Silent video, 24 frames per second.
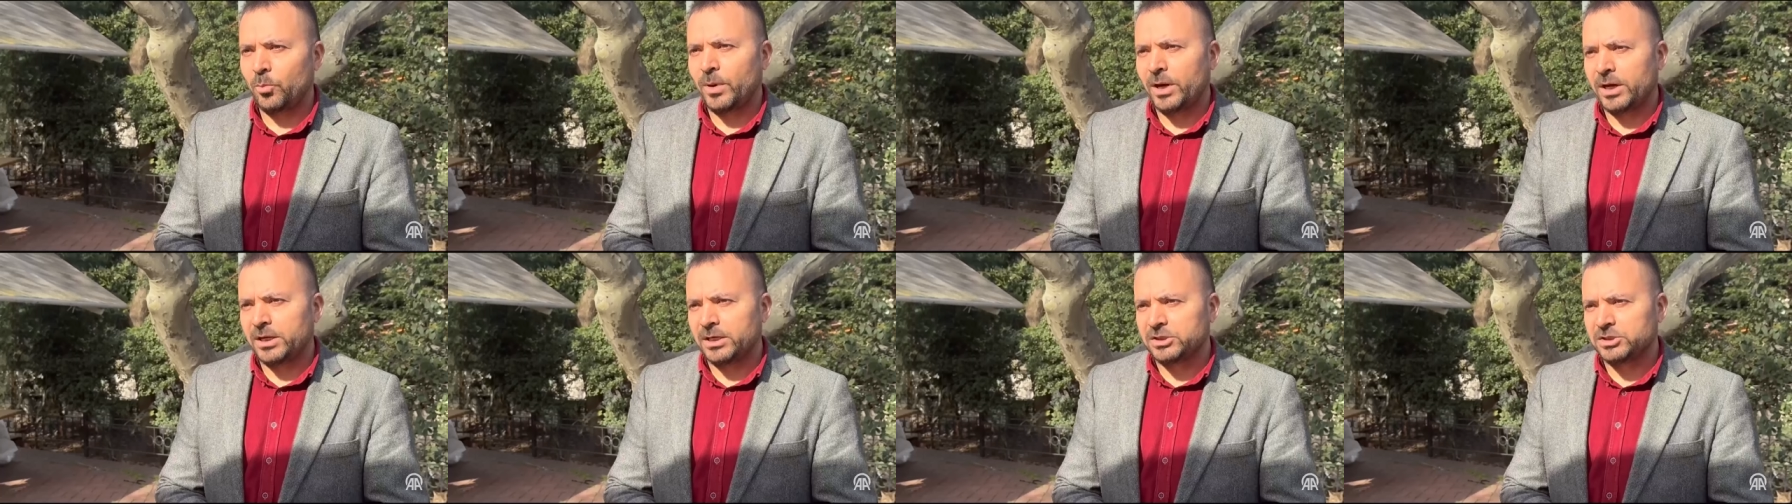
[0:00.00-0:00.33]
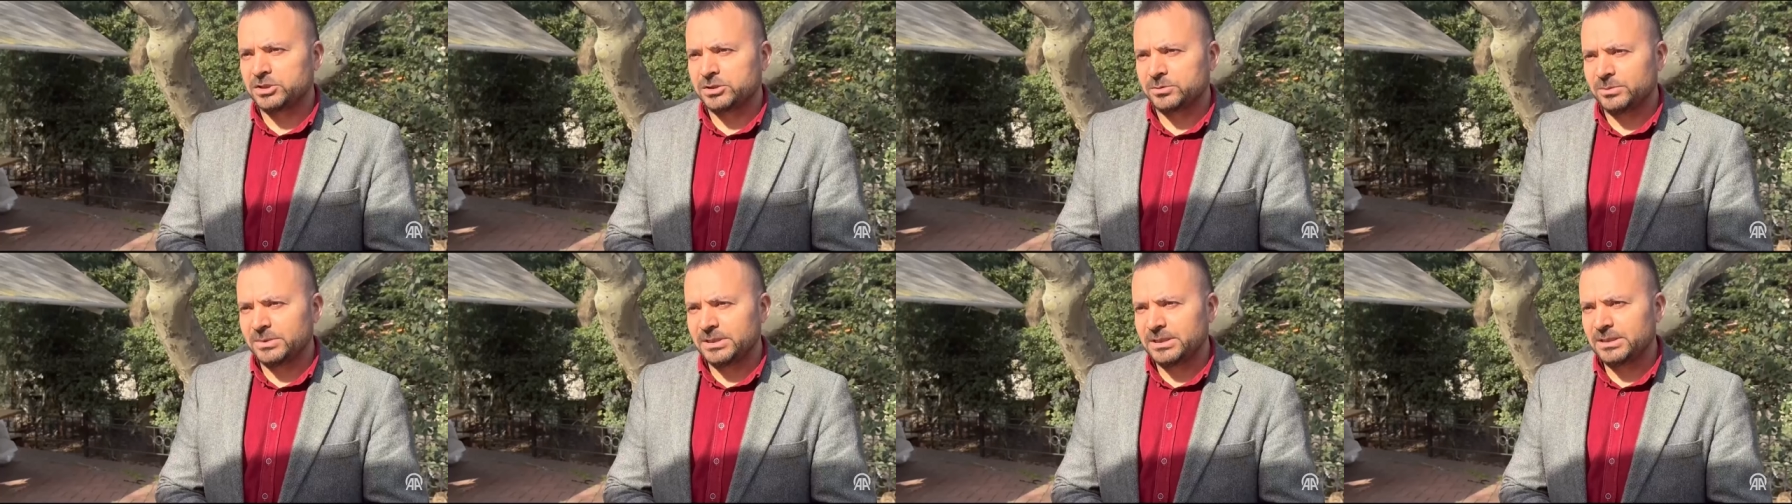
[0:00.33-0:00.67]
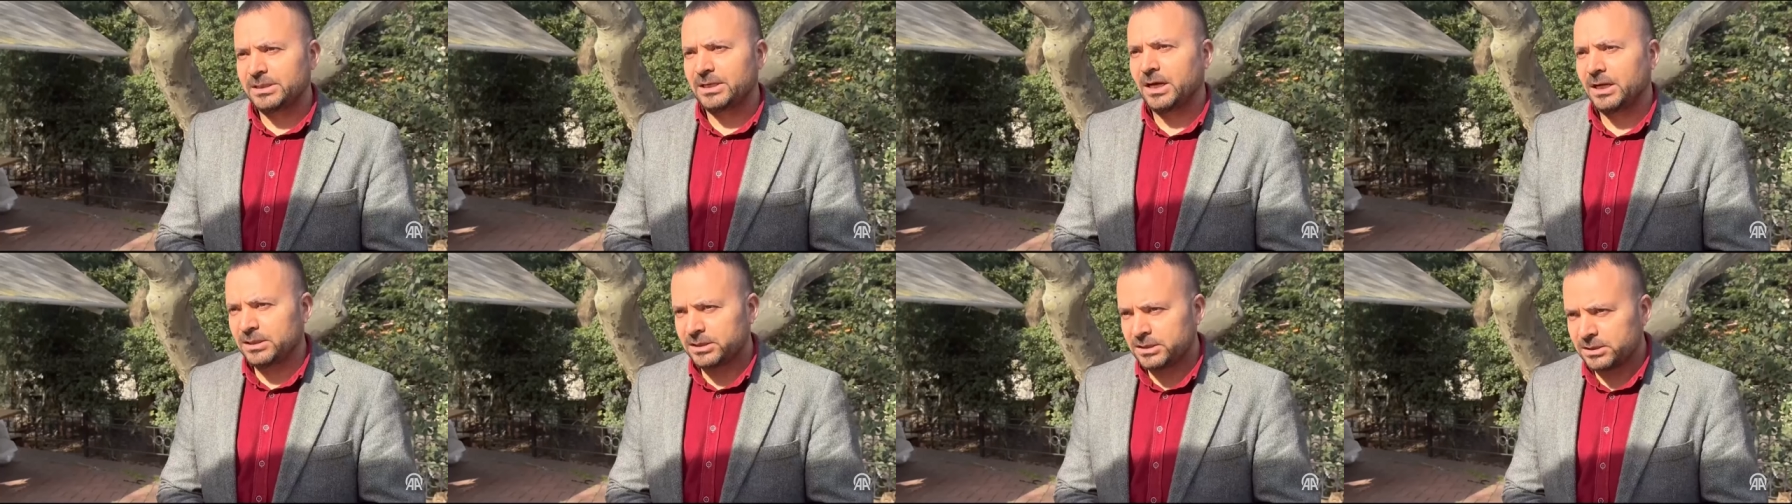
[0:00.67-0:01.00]
paylaşımı
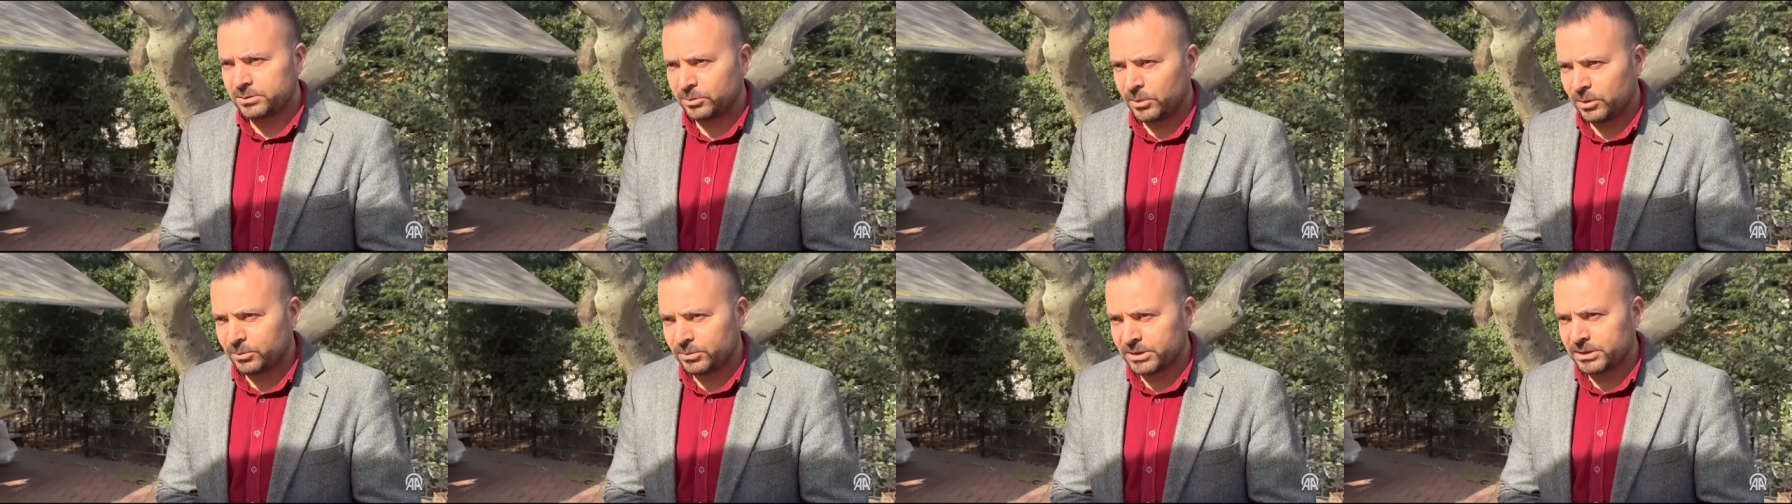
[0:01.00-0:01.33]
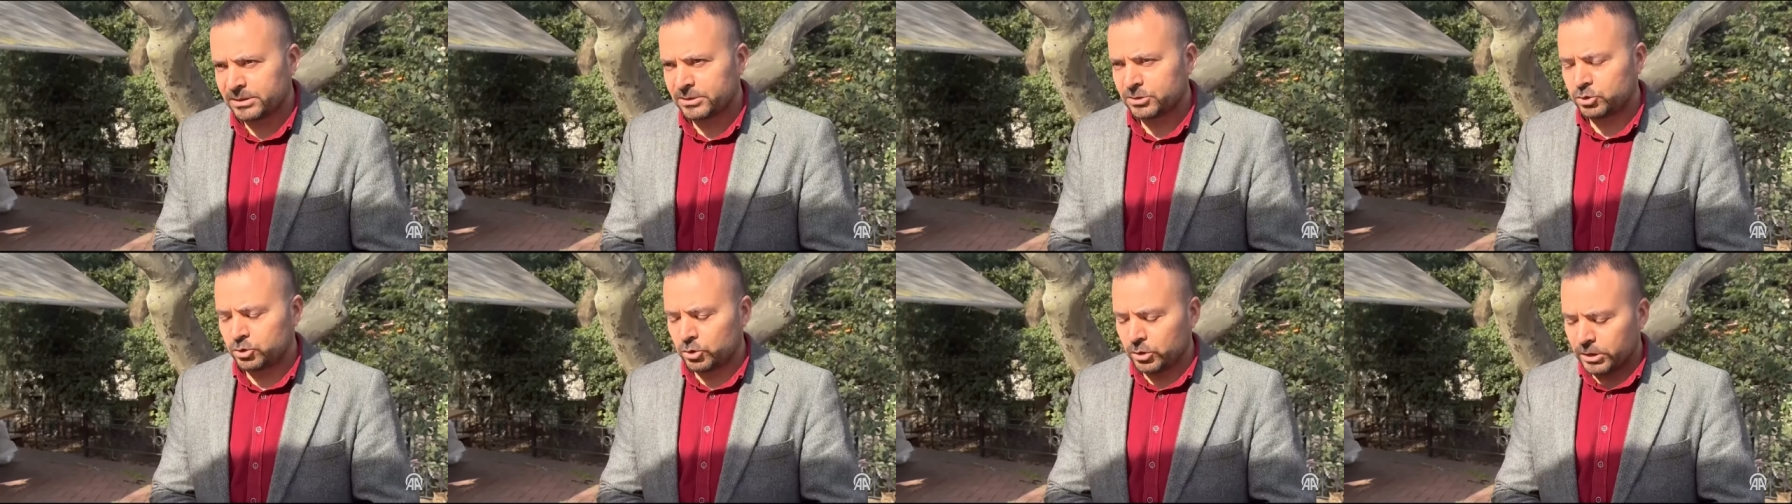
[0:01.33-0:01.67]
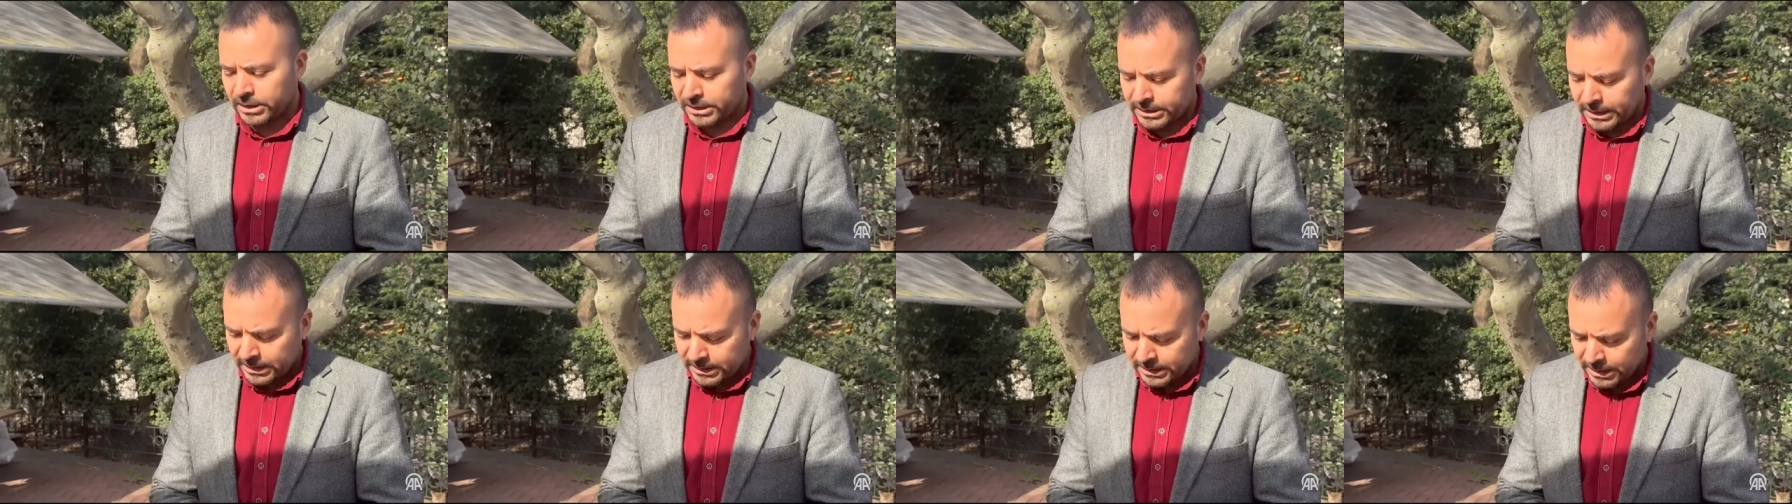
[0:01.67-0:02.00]
kaldırmamı
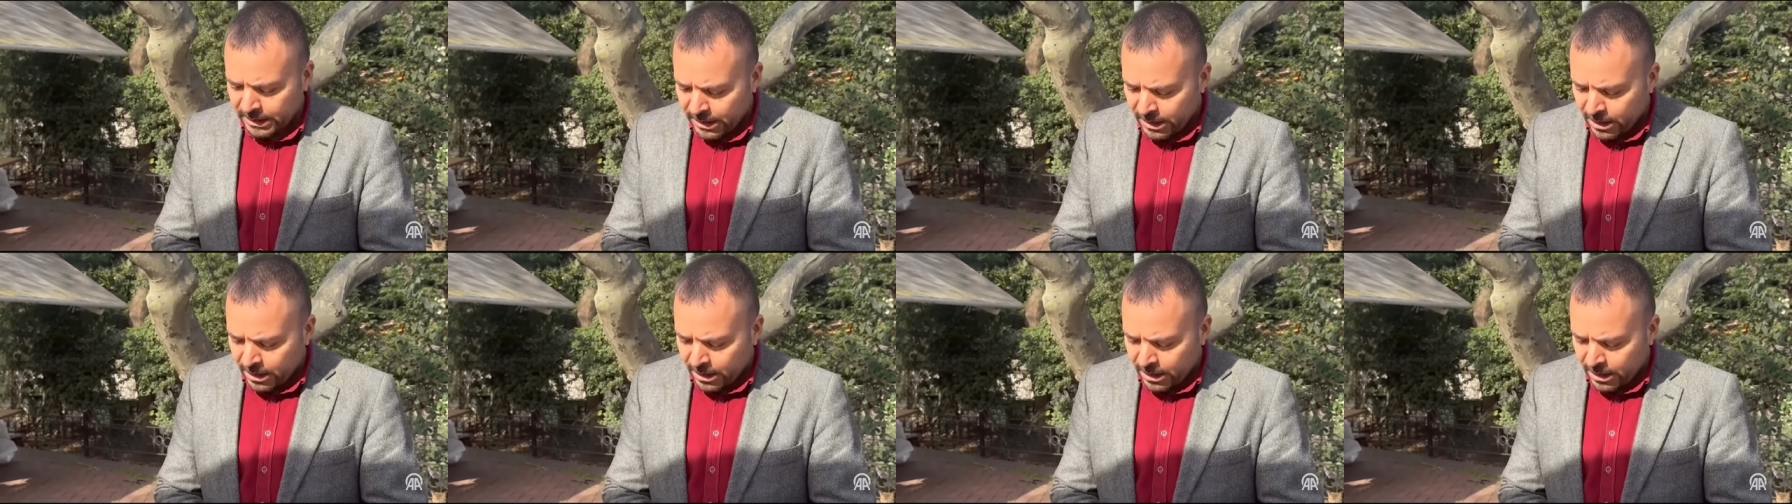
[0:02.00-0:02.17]
söylediler.